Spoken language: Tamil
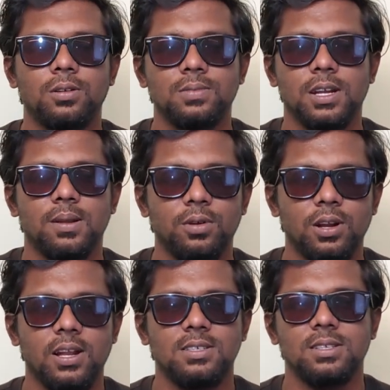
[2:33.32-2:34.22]
மற்றும்
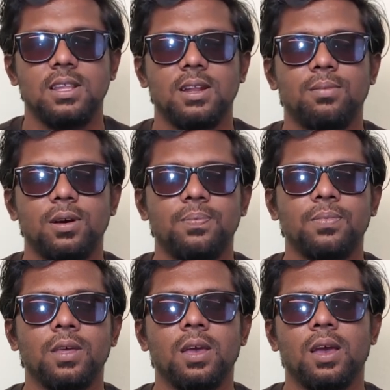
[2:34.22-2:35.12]
சட்டமன்ற எலெக்ஷன் தான் நம்ம
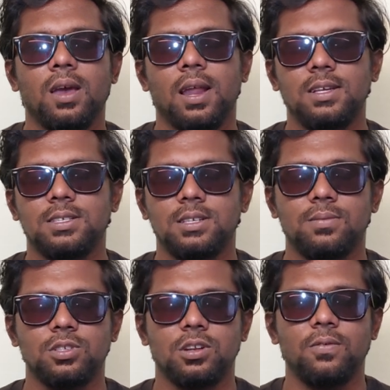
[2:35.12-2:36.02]
எலெக்ஷன்
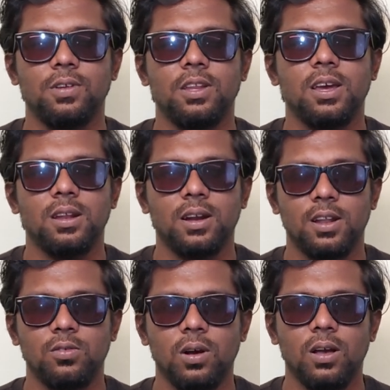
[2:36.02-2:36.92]
கமிஷன் ஆஃப் இந்தியா
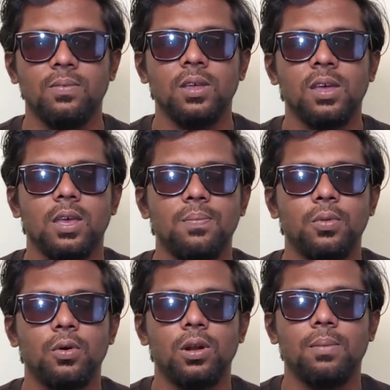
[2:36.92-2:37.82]
நடத்துவாங்க
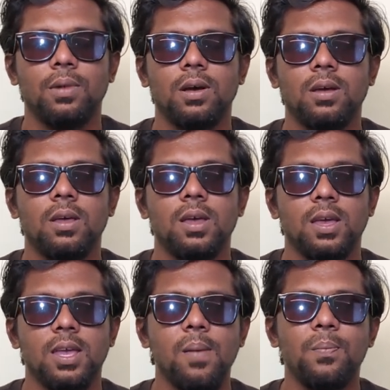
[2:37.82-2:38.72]
இப்போது நம்ம
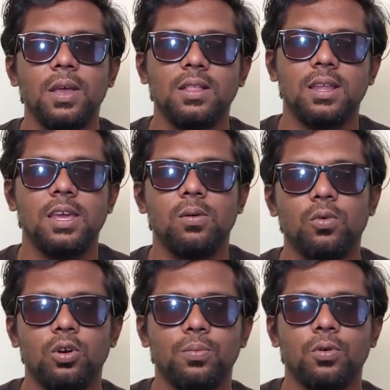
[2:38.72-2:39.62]
எம்பிக்கு தனியாக
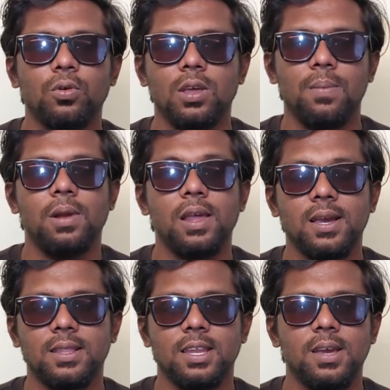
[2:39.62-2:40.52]
ஓட்டு போடுவோம்
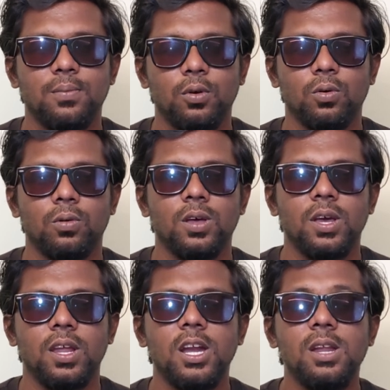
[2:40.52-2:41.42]
எம்எல்ஏக்கு தனியாக போடுவோம்
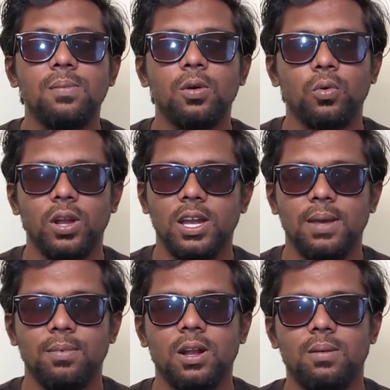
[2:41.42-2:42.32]
ரெண்டுமே ஒரே
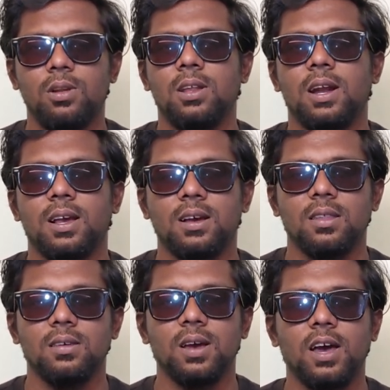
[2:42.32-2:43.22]
டைமில் நம்மளுக்கு
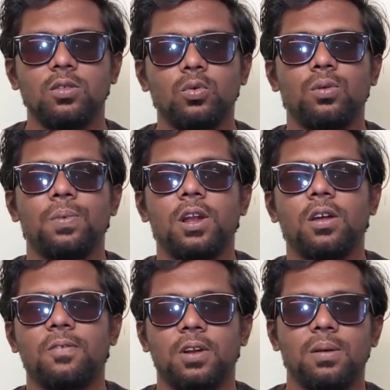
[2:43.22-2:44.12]
நடக்காது அது ஒரு
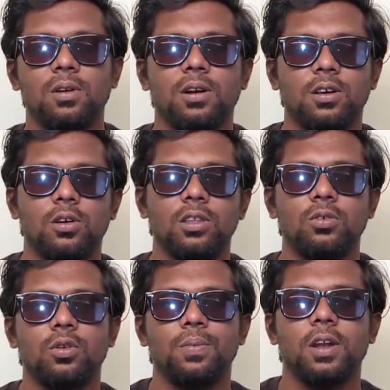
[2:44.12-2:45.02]
பீரியட் ஆஃப் டைமில் நடக்கும் இது
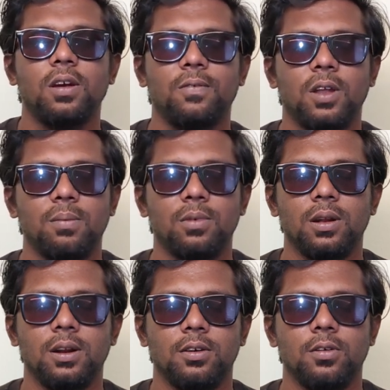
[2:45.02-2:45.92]
ஒரு பீரியட் ஆஃப்
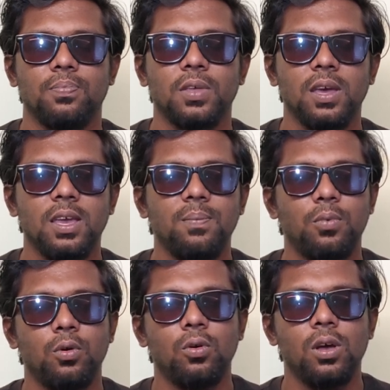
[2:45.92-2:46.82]
டைமில் நடக்கும்
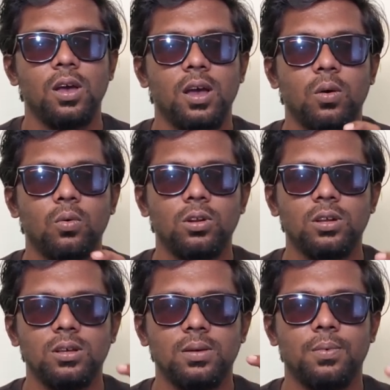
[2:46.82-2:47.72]
இப்போது ஒரு
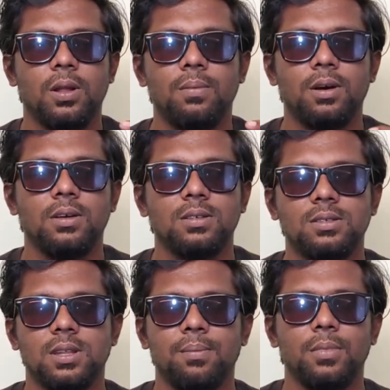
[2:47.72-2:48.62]
இப்போ நம்ம
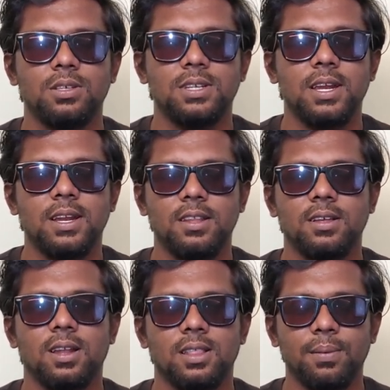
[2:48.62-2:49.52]
நம்ம ஸ்டேட்டை
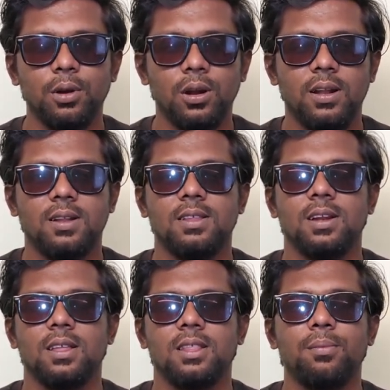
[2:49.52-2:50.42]
எடுத்துக்கலாம் தமிழ்நாடு
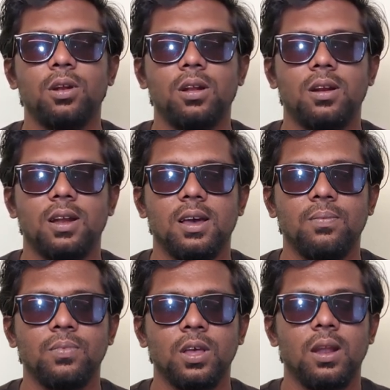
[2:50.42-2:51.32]
எடுத்துக்கலாம் தமிழ்நாட்டில்
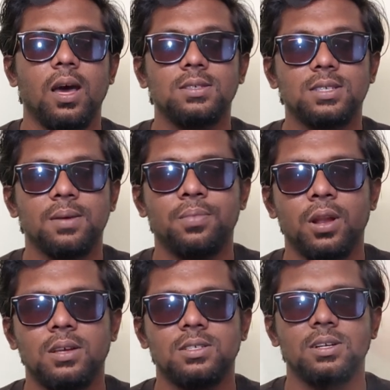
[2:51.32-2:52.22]
லாஸ்ட்டாக இப்போ
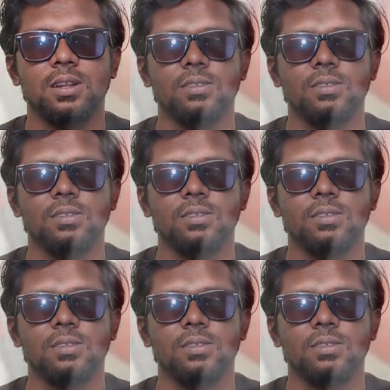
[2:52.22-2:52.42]
எலெக்ஷன்